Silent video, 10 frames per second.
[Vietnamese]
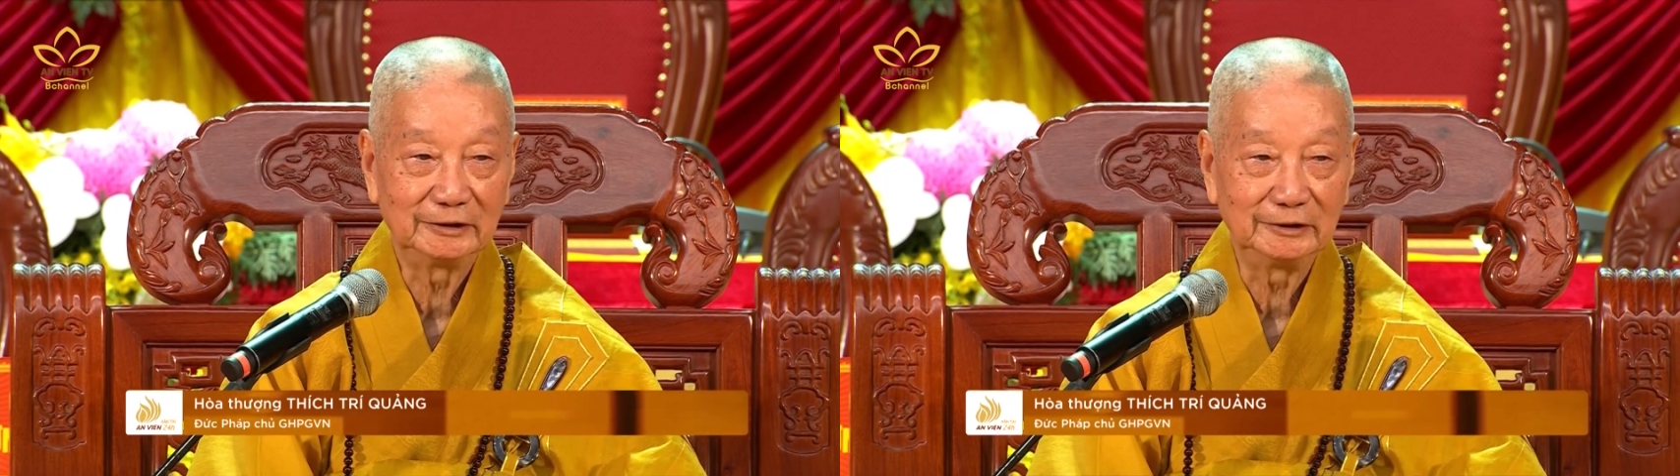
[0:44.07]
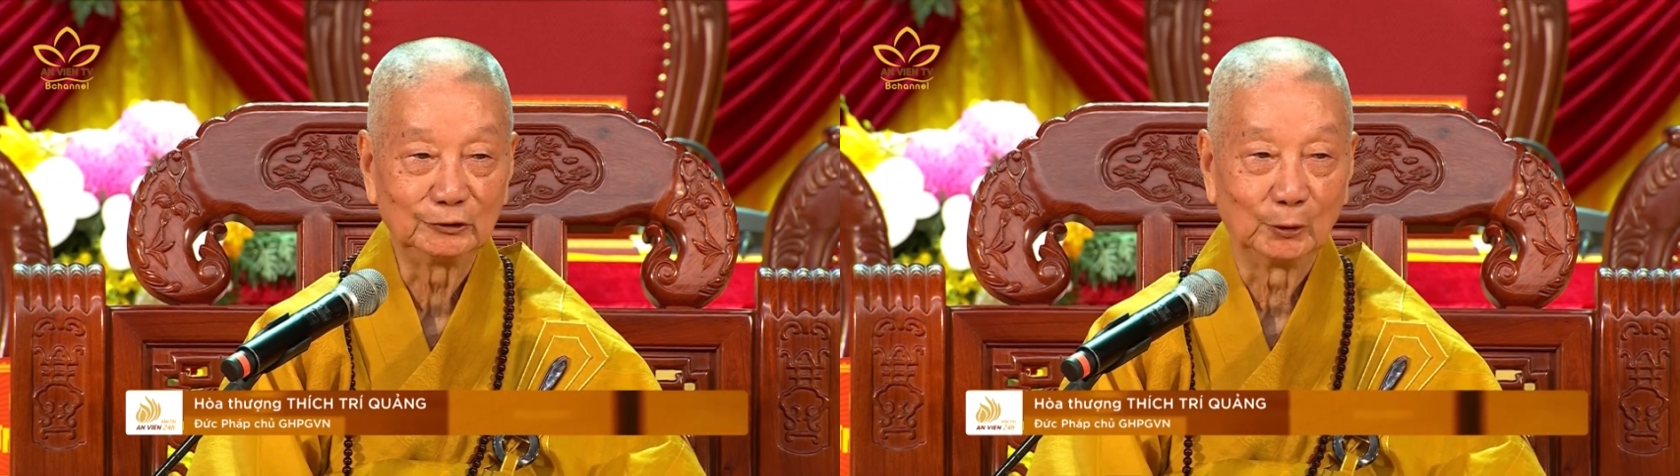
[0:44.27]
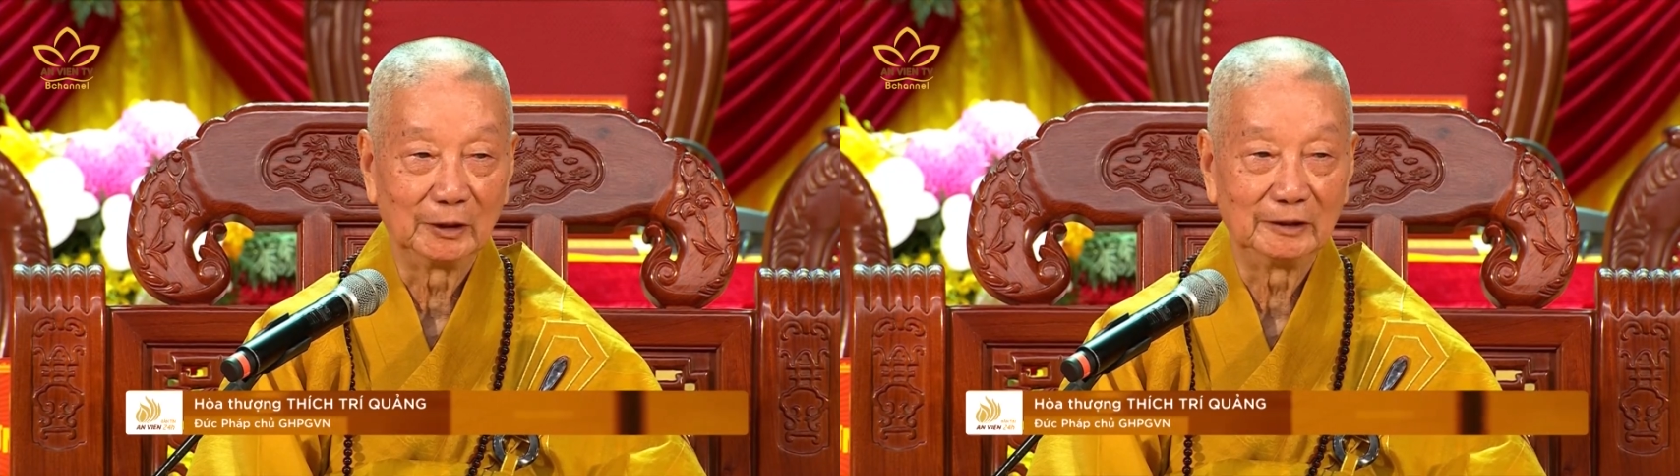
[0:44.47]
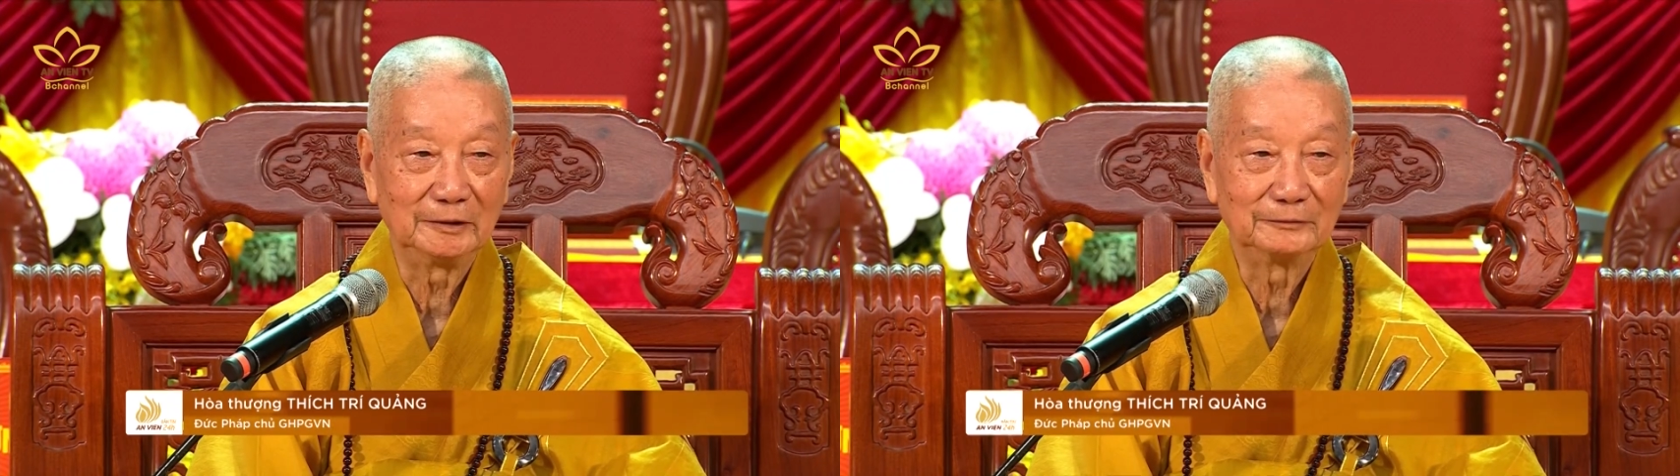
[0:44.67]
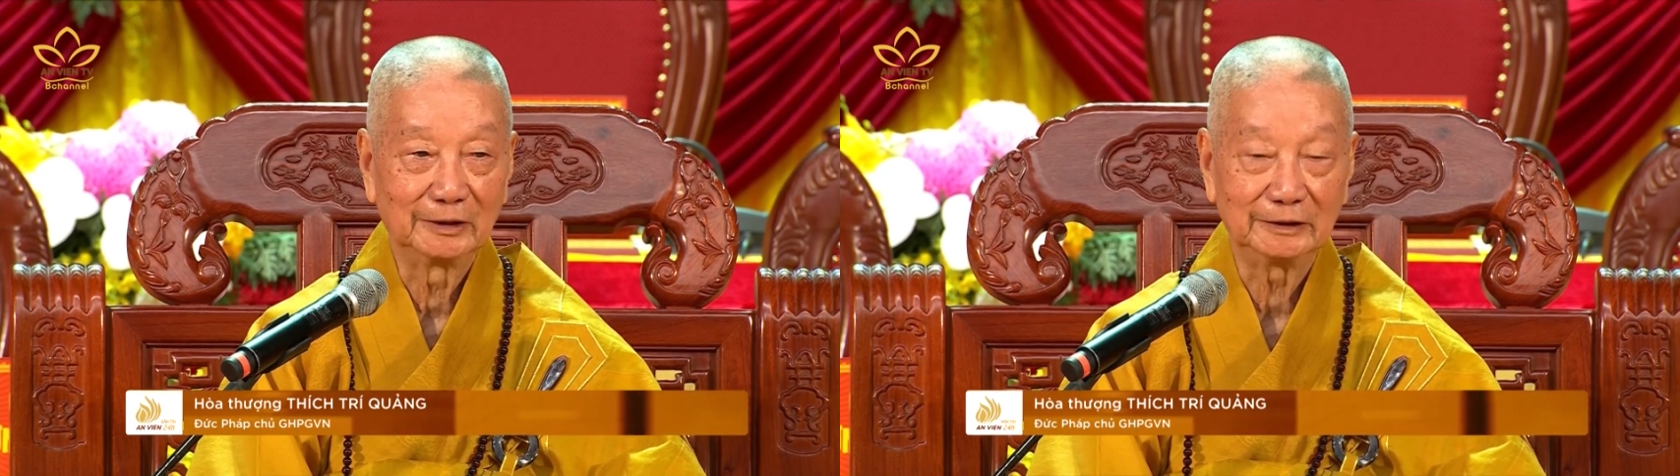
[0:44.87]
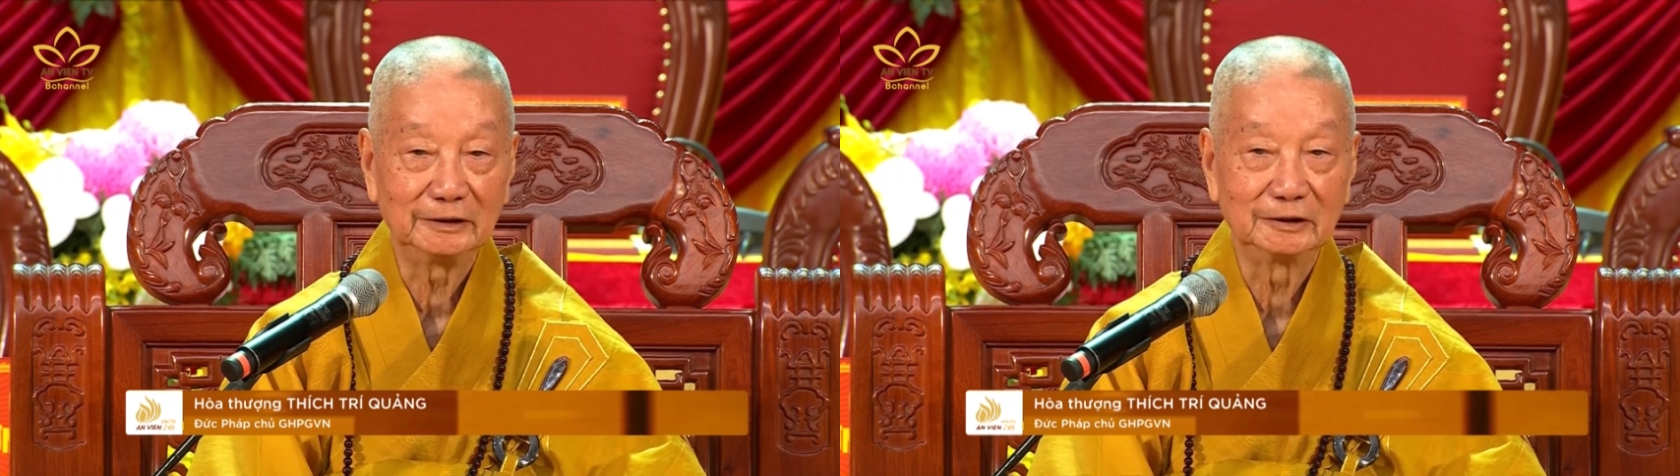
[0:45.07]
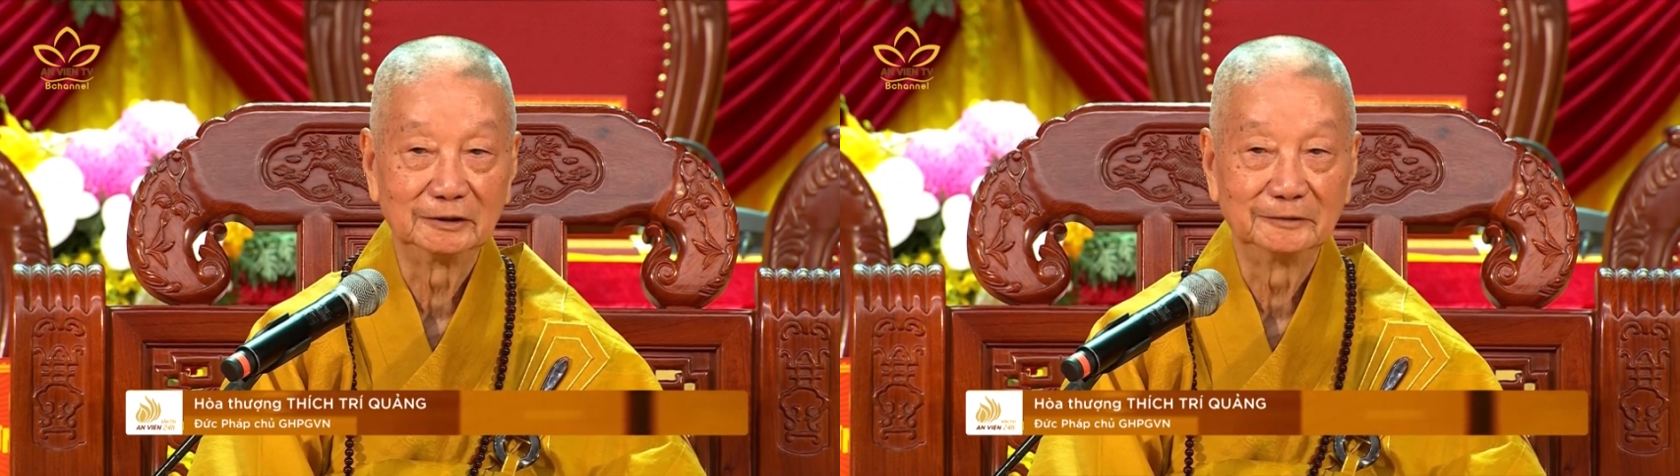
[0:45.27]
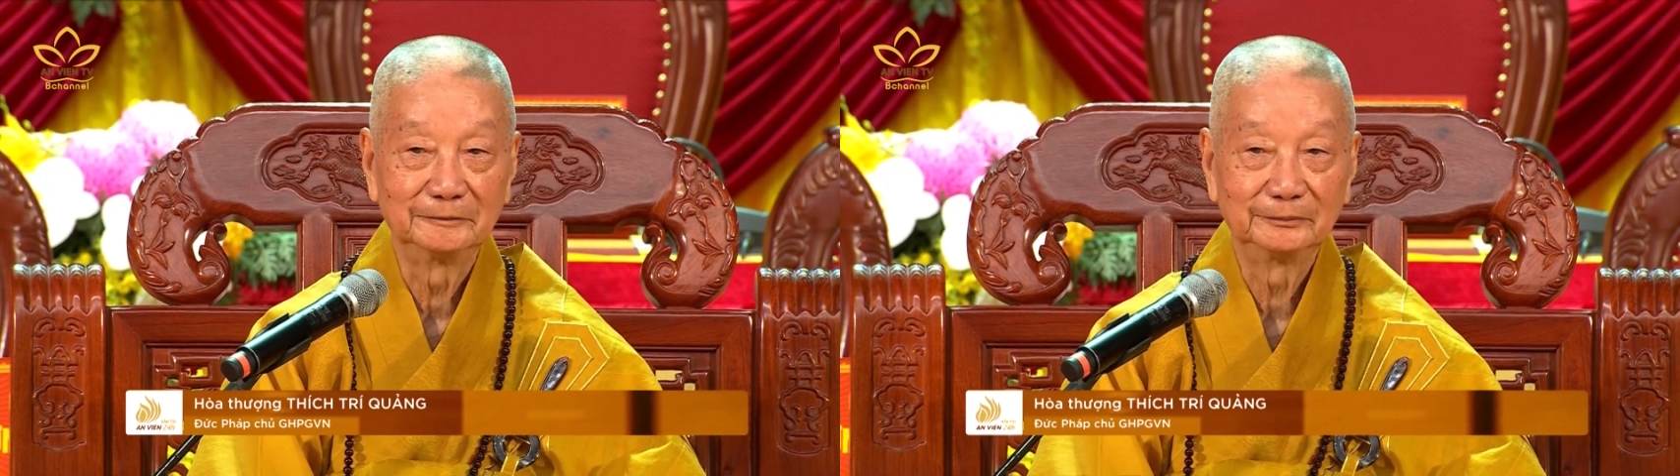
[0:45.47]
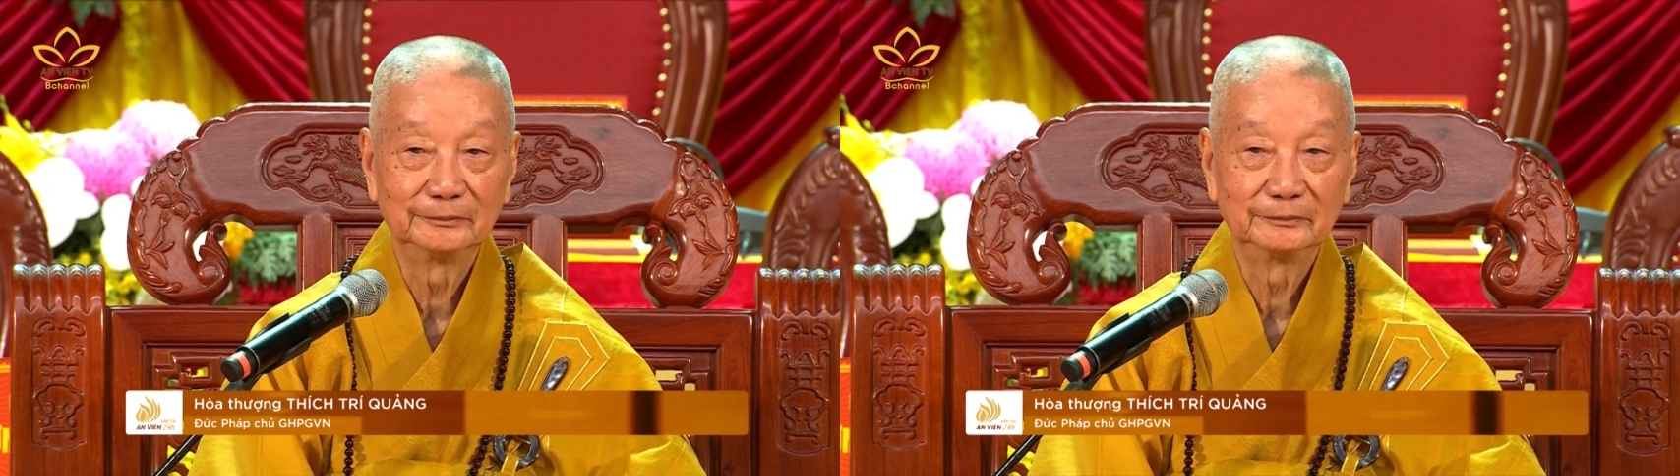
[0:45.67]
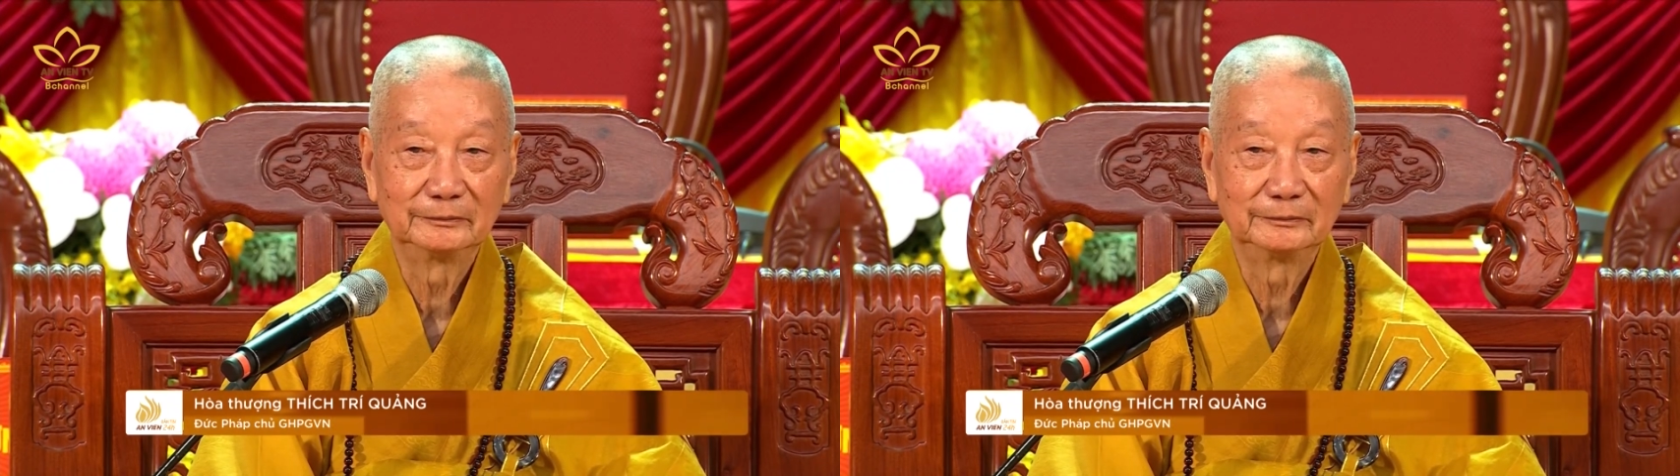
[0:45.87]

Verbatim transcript: trí tuệ và kỹ cương